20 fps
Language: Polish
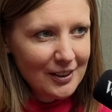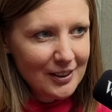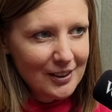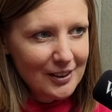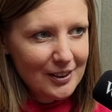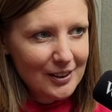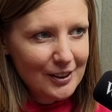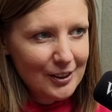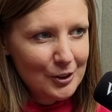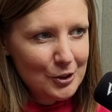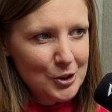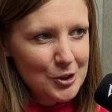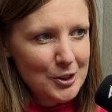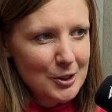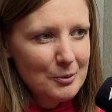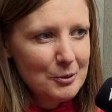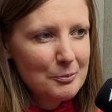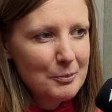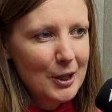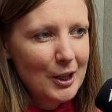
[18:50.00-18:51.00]
e, gdzieś
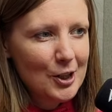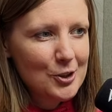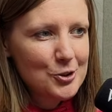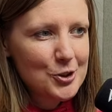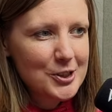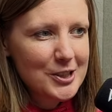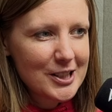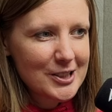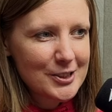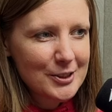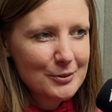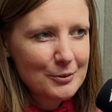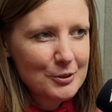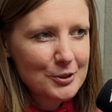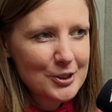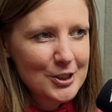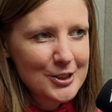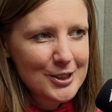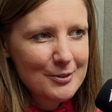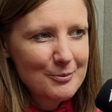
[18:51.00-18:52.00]
tam chyba każdy z nas e,
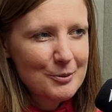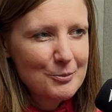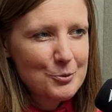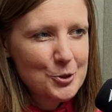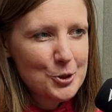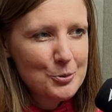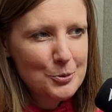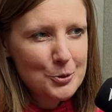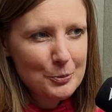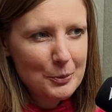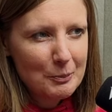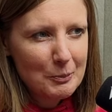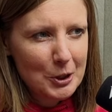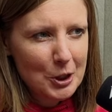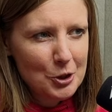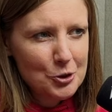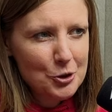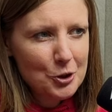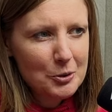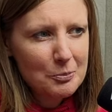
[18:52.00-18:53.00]
czasami musi
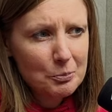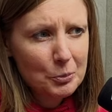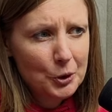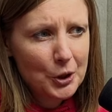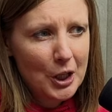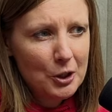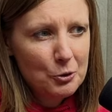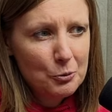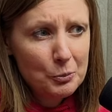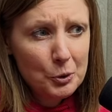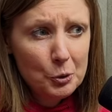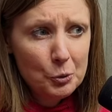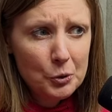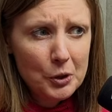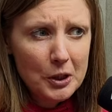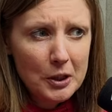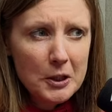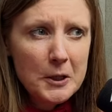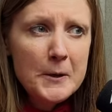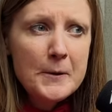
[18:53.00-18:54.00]
przypominać o tym podaniu
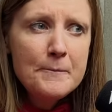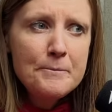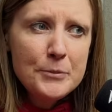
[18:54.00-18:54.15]
piłki.